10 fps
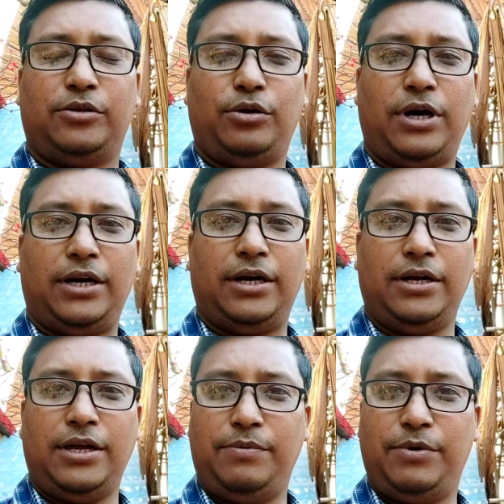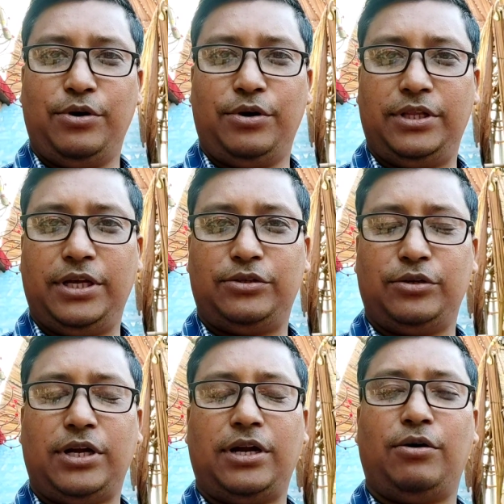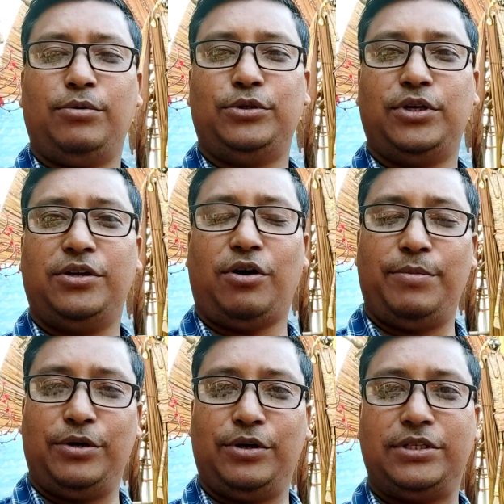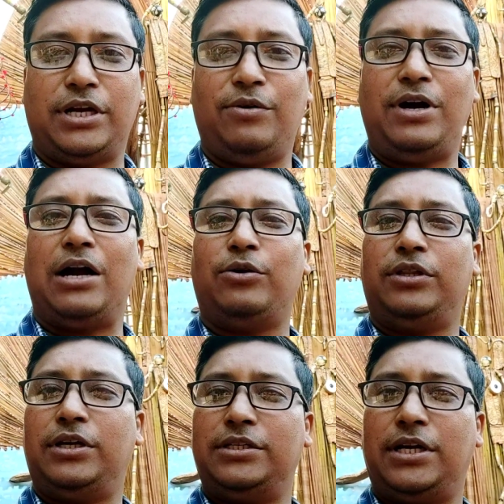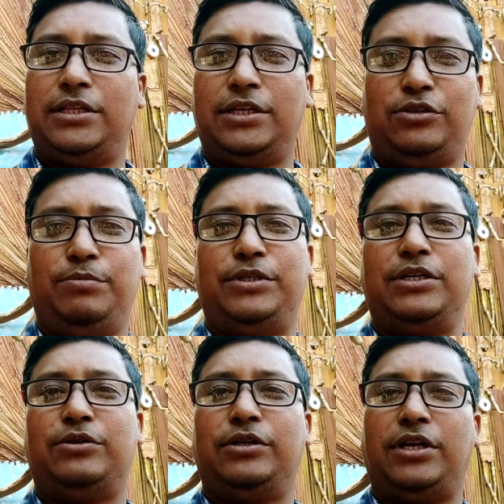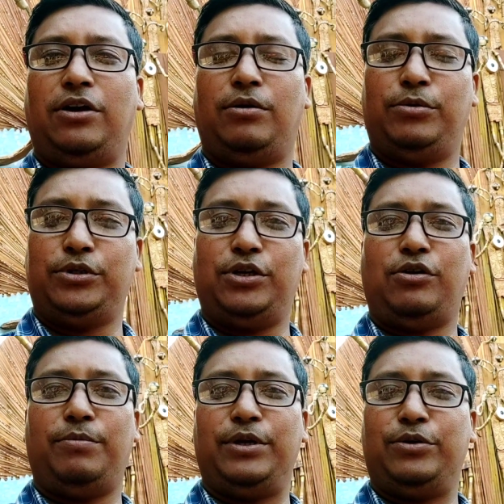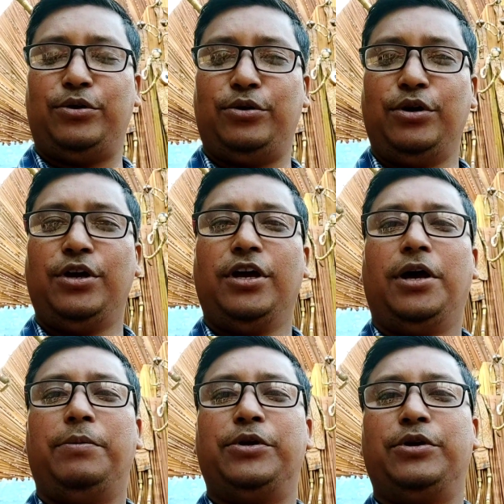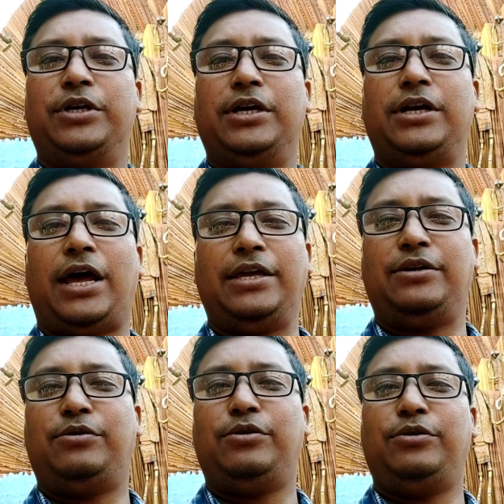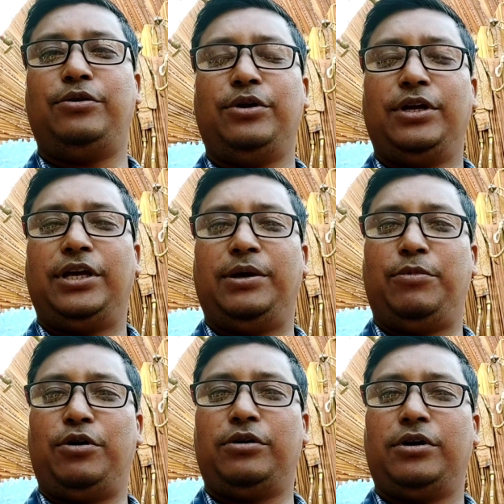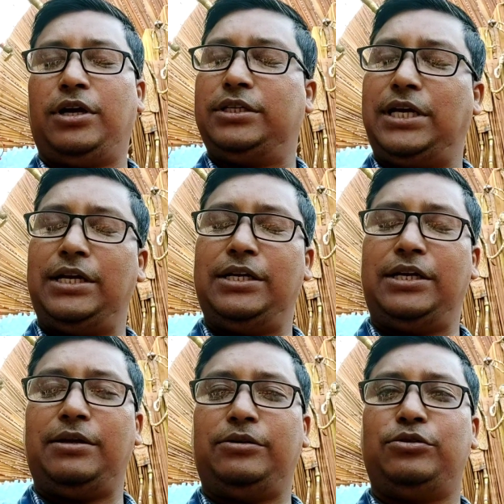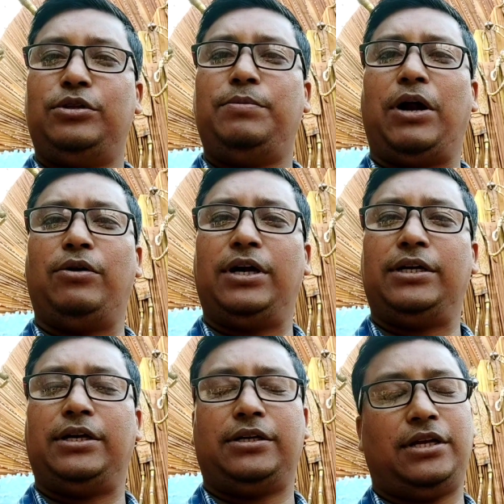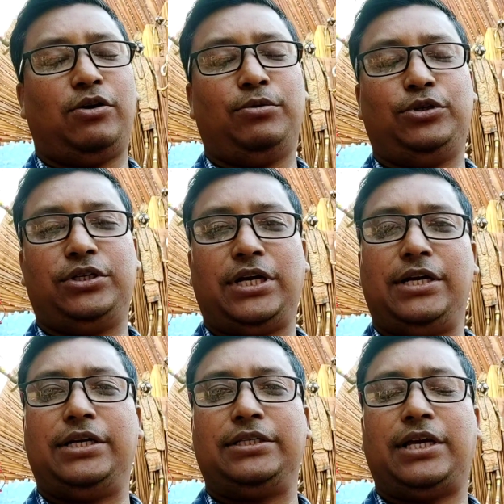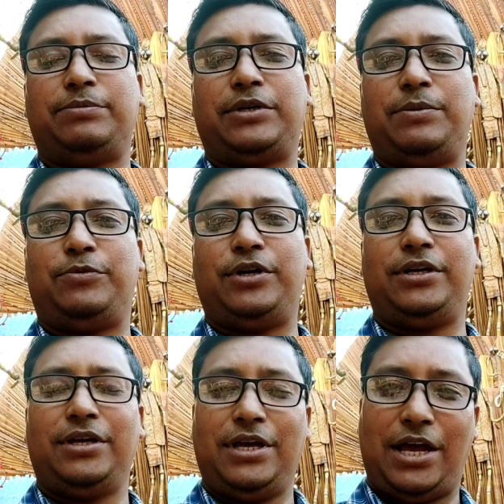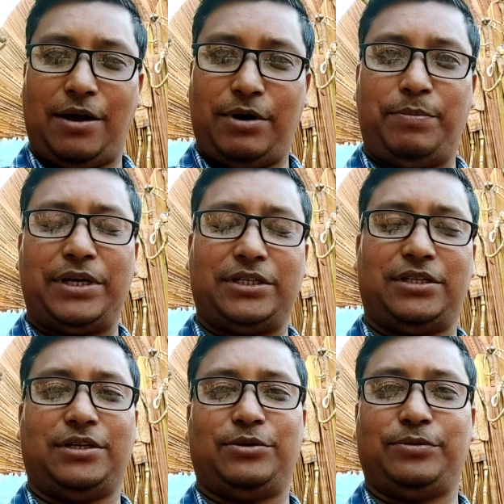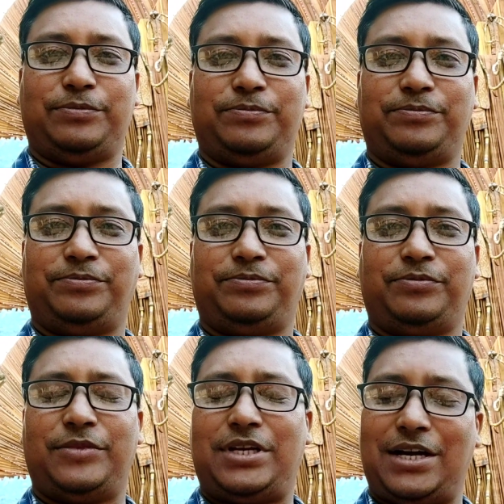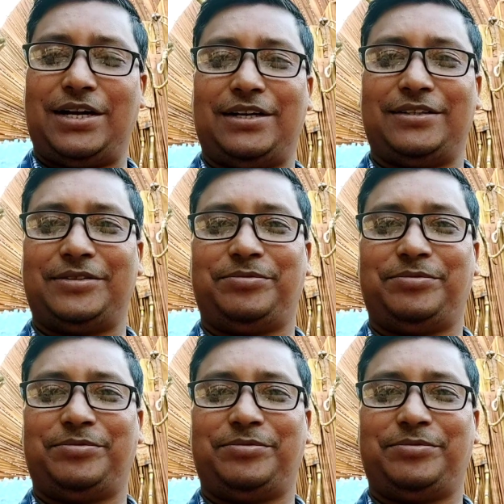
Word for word: তো কারা কারা এই ভিডিওটি দেখছো তারা অবশ্যই কমেন্ট করে জানাও কাটোয়া থেকে যারা দেখছো বিশেষ করে তারা অবশ্যই কমেন্ট করো ভিডিওটিকে লাইক করো এবং চ্যানেলটিকে যদি ভালো লাগে থাকে তাহলে অবশ্যই চ্যানেলটিকে সাবস্ক্রাইব করে আমার পাশে থাকো টাটা